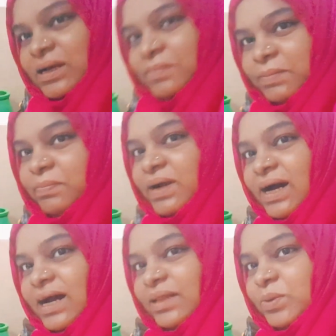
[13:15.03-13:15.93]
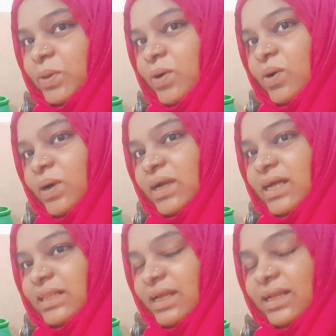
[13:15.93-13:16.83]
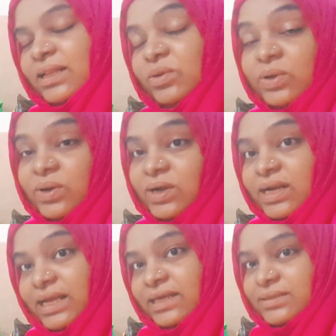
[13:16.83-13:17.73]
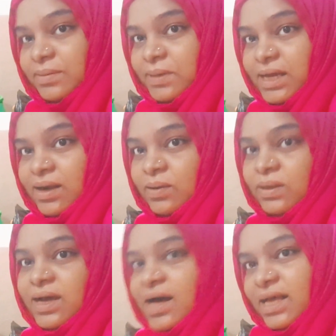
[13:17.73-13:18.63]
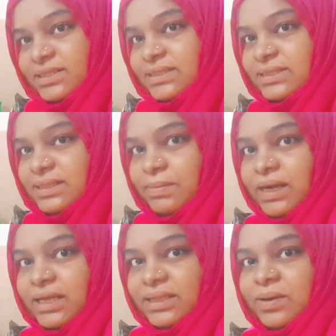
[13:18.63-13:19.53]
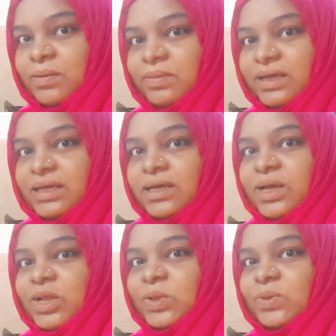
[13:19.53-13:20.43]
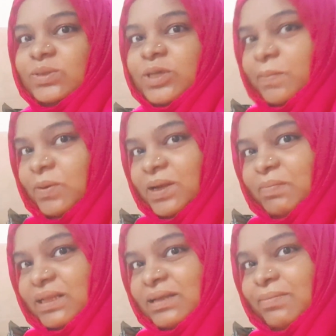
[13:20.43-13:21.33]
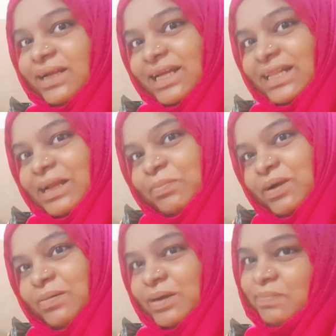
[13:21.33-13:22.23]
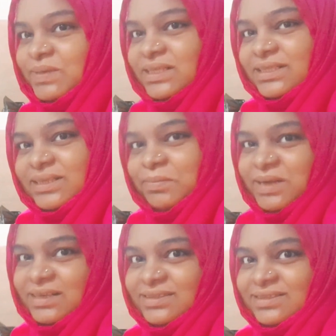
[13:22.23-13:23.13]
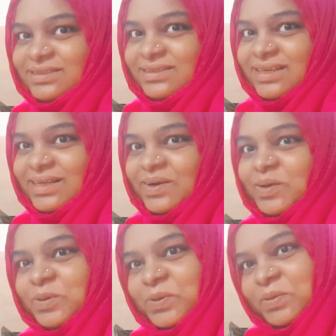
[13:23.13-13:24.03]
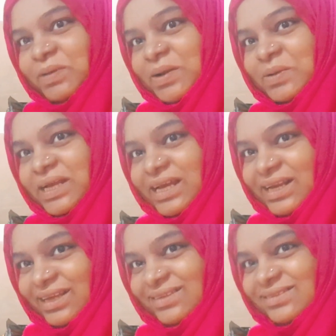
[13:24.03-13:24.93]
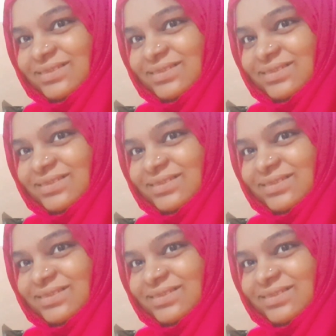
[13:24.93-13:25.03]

লাগবে প্রায় দুই ঘন্টা দেড় দুই ঘন্টা লেগে যাবে কারণ আস্তে আস্তে বানাইতে হবে তো সবগুলি পাতা বানিয়ে তারপর আবার আপনাদের সামনে আসতেছি অতক্ষণ ভালো থাকেন হ্যাঁ